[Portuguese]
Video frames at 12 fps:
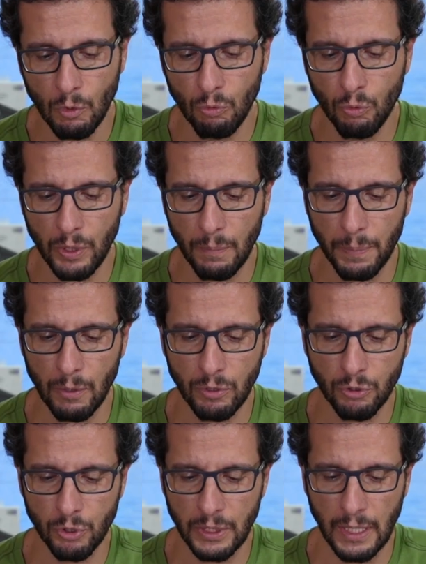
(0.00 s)
Um que é para
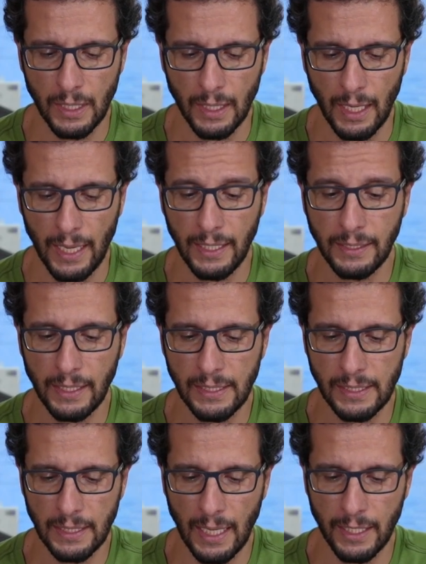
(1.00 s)
ajustar a
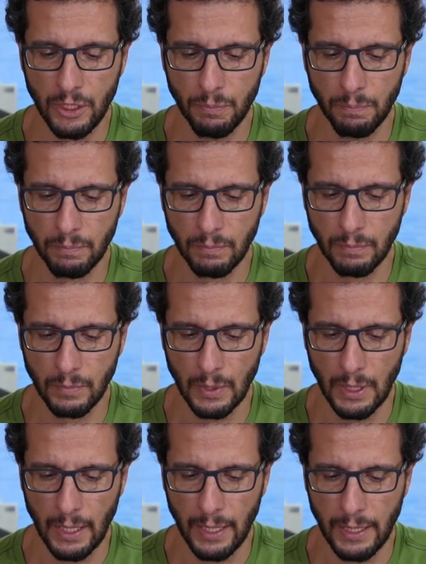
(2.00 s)
intensidade.
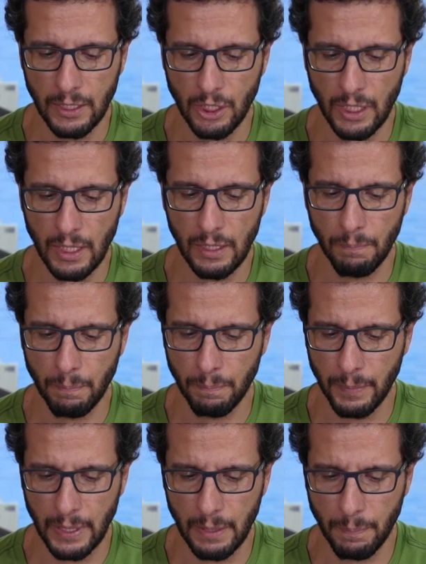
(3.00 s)
Este aqui,
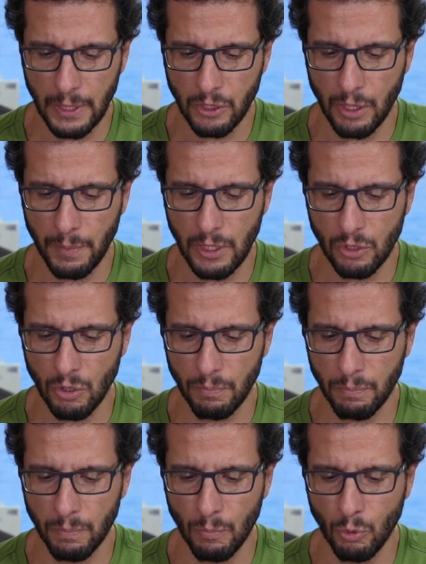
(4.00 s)
ele praticamente
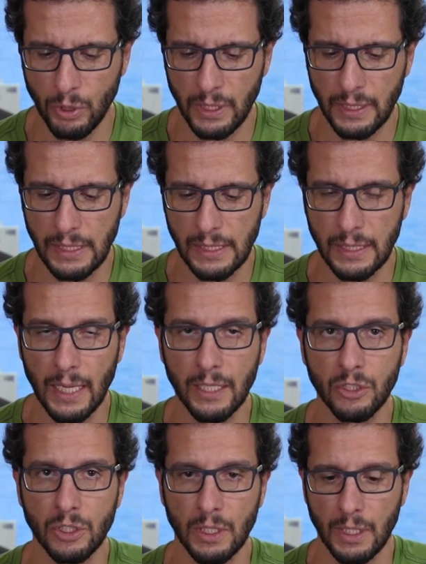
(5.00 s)
só muda a
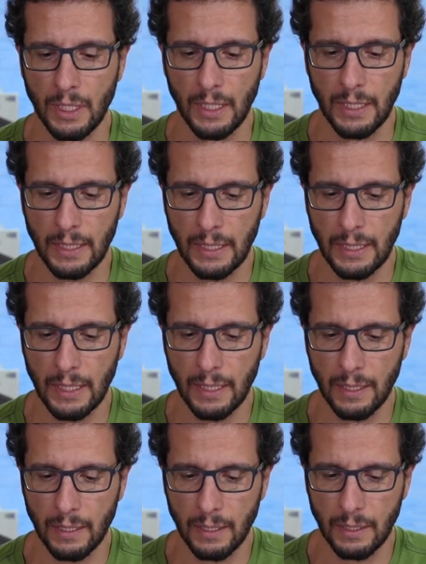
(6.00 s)
intensidade
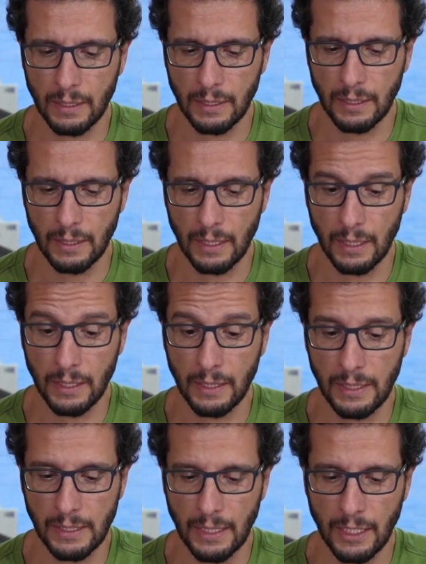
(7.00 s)
da, da
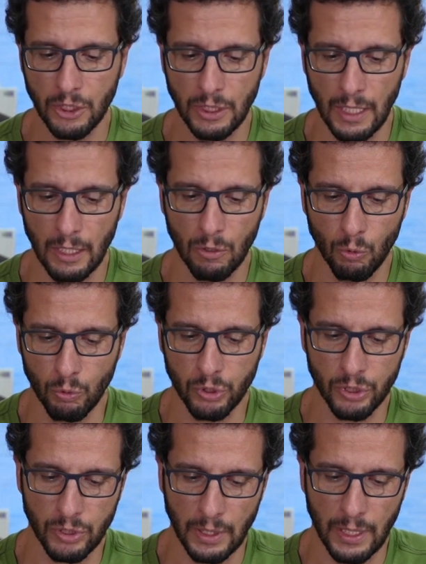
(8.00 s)
intensidade da
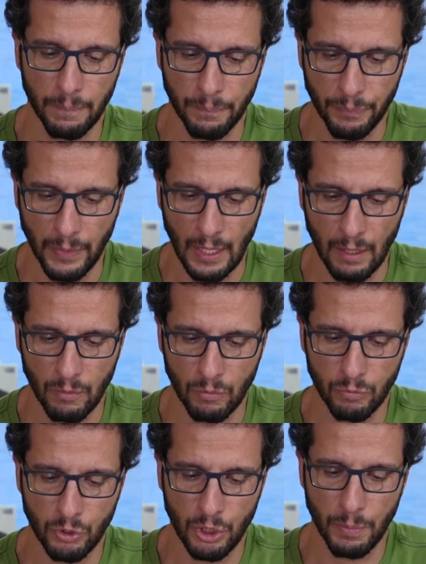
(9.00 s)
luz, né? É
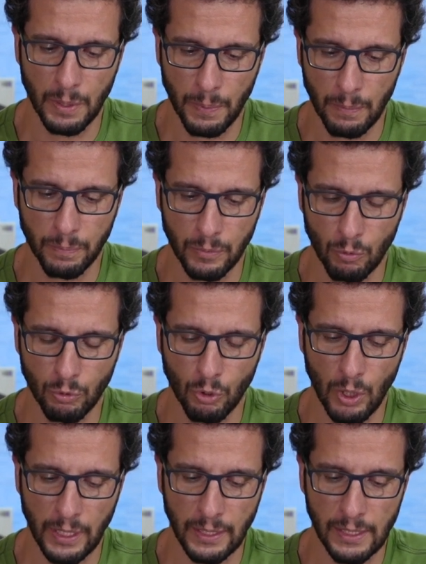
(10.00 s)
um dimmer para
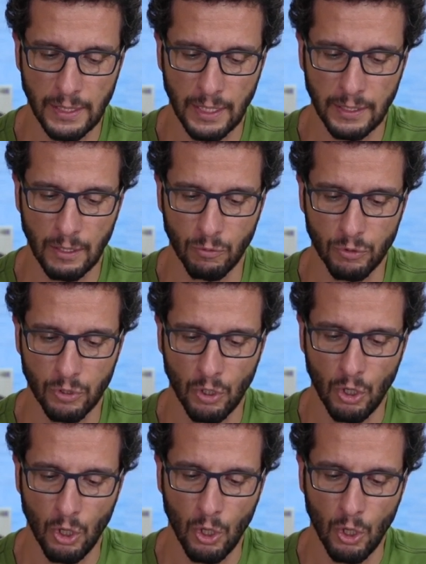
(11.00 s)
controlar a intensidade da luz.